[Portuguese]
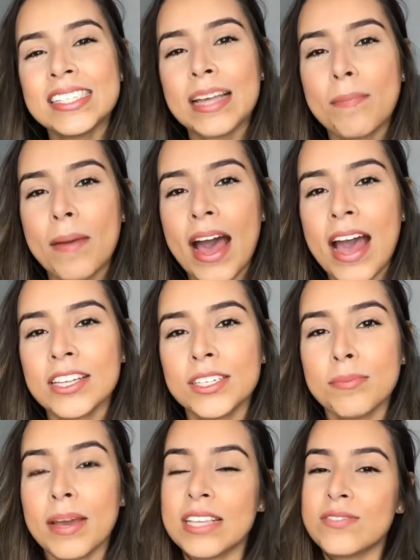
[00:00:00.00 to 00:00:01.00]
à parte,
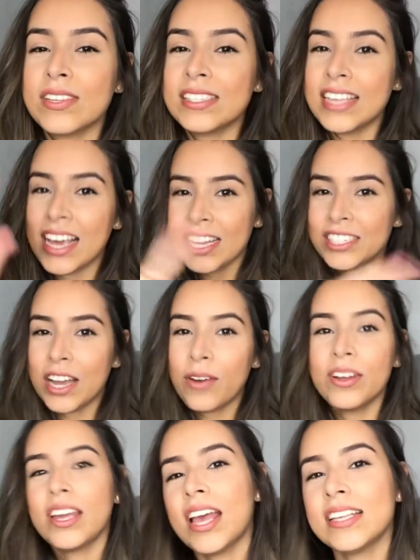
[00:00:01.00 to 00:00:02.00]
mas você que já
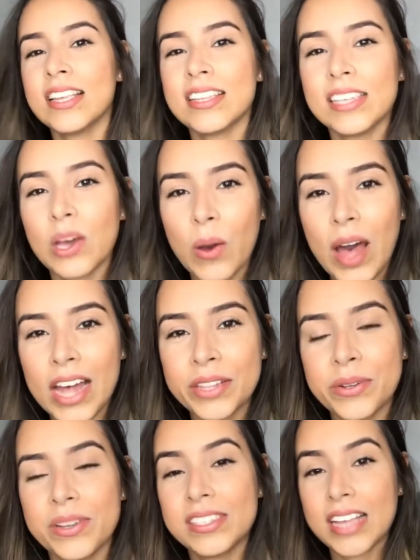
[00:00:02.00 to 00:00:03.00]
conhece esse
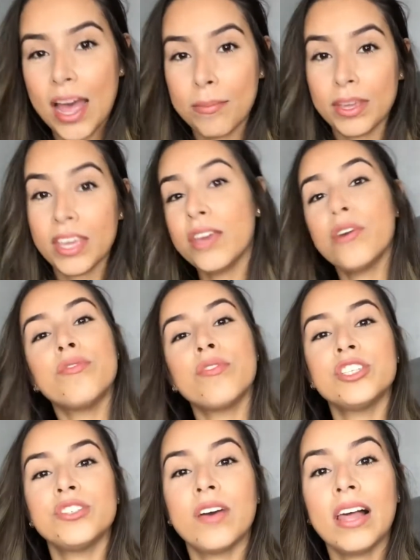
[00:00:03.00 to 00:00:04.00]
quadro sabe que eu vou
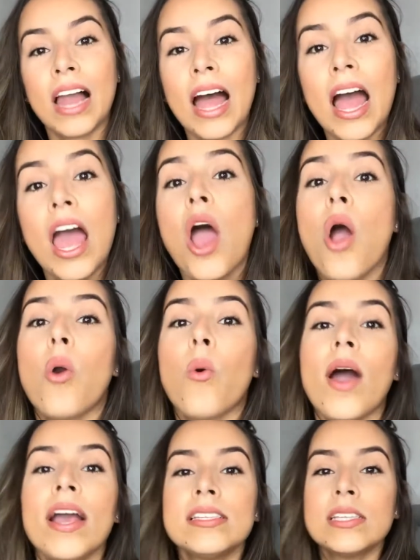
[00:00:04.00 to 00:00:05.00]
te falar
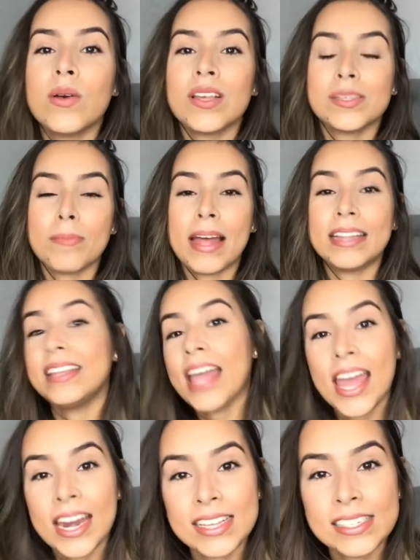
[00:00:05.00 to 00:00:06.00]
quais são as
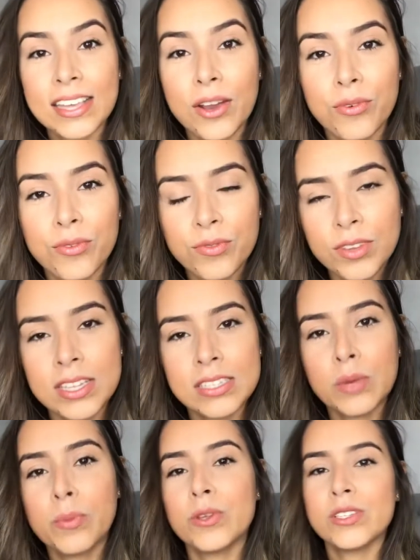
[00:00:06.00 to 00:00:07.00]
matérias que eu fiz
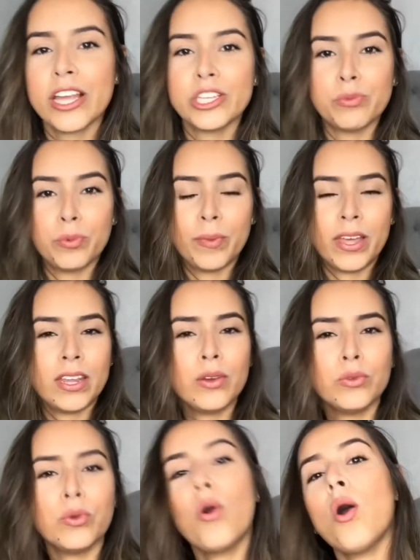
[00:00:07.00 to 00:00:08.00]
no meu sétimo
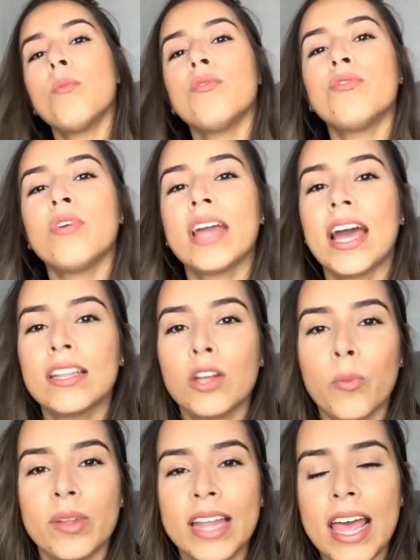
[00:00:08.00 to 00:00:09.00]
período, como foi cada
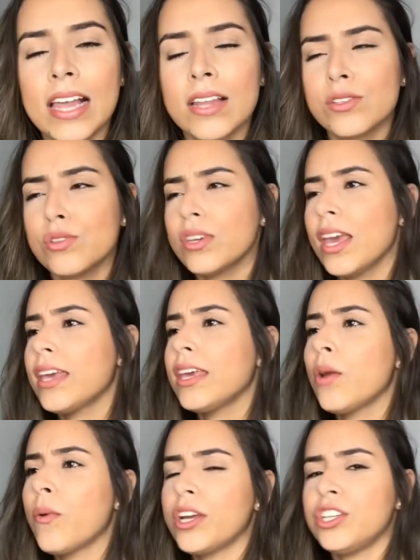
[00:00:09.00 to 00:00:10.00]
uma delas, o que que
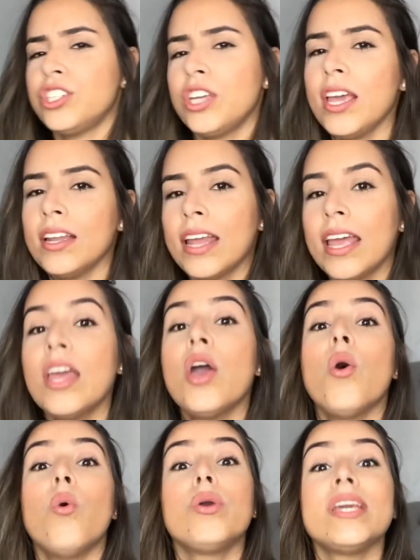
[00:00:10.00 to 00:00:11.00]
eu achei, né?
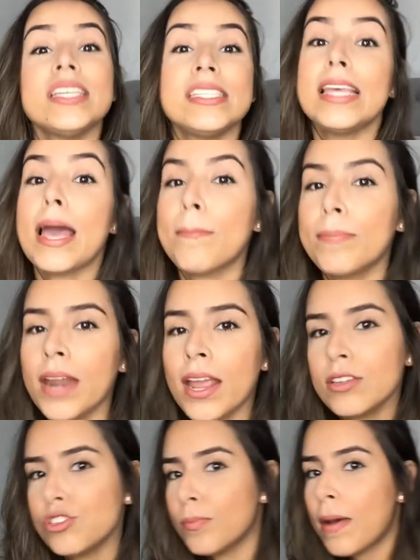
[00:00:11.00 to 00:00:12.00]
O que se
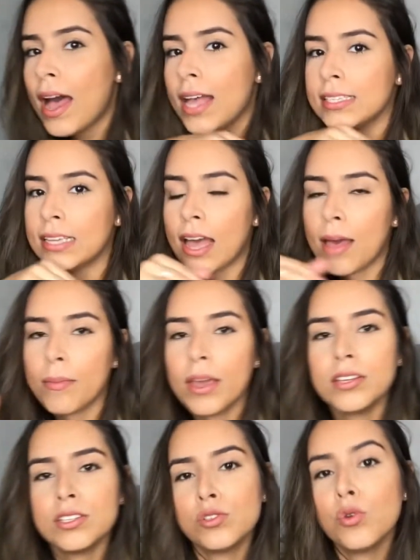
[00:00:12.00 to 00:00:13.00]
aprende
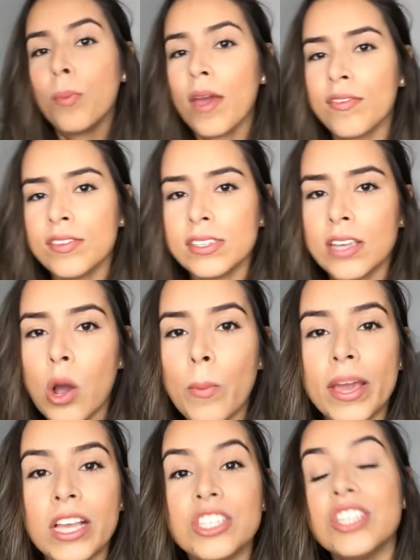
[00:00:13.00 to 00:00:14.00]
basicamente,
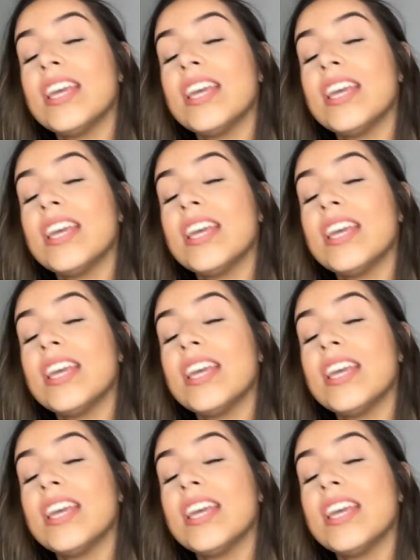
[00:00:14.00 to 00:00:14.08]
superficialmente